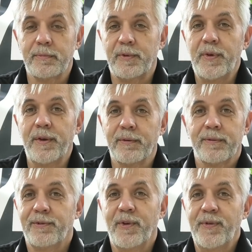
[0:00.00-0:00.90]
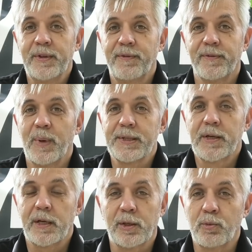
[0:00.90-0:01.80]
две, две ветви в
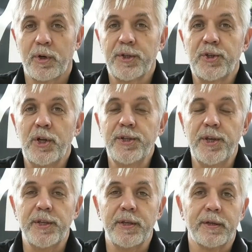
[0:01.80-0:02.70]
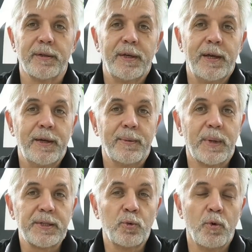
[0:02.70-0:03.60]
мозгах, такое расчленение
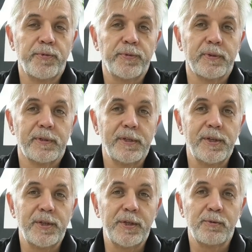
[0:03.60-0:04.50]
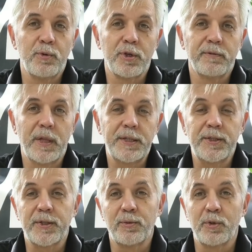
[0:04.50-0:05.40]
мозгов на э, недействующей
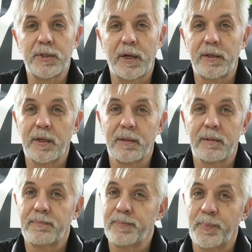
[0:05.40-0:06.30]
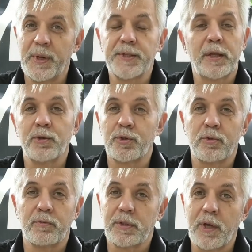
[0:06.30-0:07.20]
власти. С одной стороны, она признает,
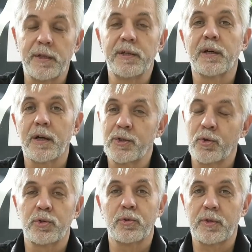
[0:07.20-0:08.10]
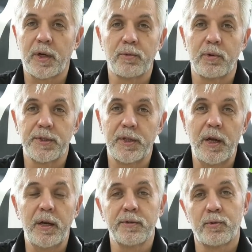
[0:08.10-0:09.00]
что вот как нехорошо, что страну
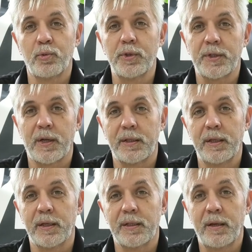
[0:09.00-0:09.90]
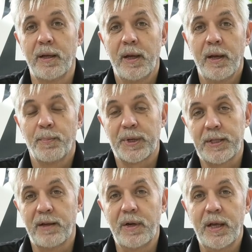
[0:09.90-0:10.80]
разделили, с другой стороны, она
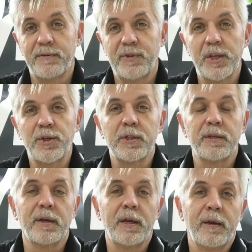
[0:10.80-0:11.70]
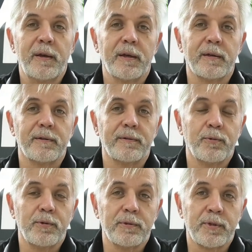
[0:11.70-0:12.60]
прославляет всячески
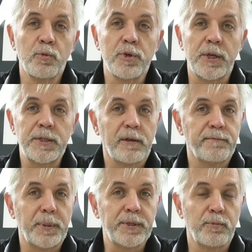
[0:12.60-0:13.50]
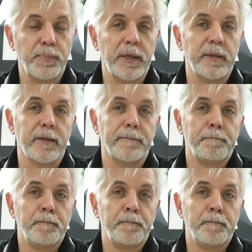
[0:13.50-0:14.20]
э, соучастников преступления.